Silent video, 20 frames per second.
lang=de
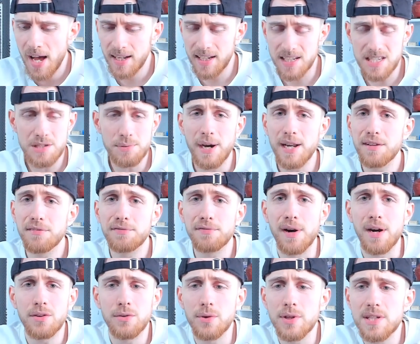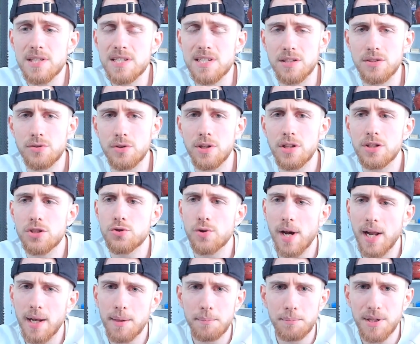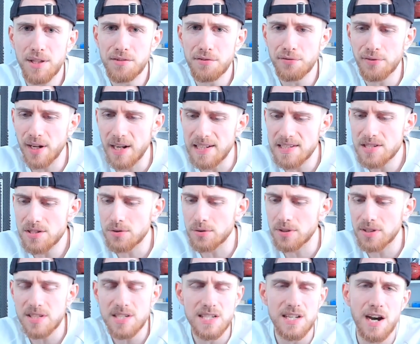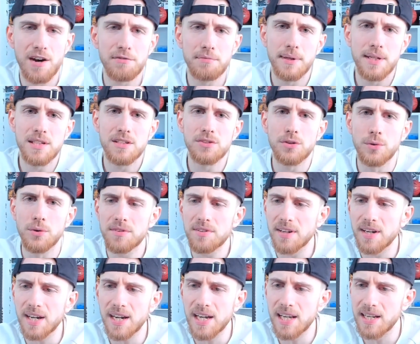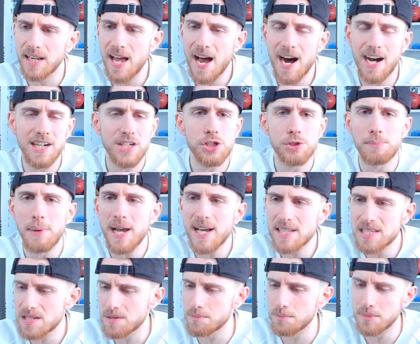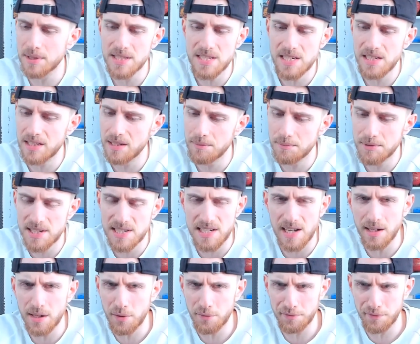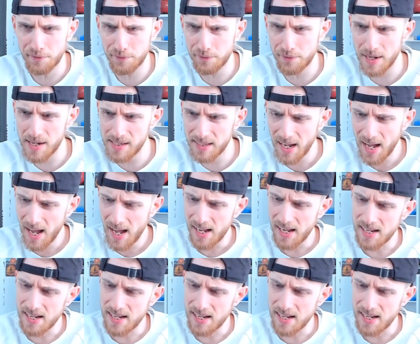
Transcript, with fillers: Der zweite Faktor ist natürlich Joel Embiids Verletzung. Das darf man nicht runterreden. Er hat Schmerzen. Man sieht ihm das an auf dem Feld.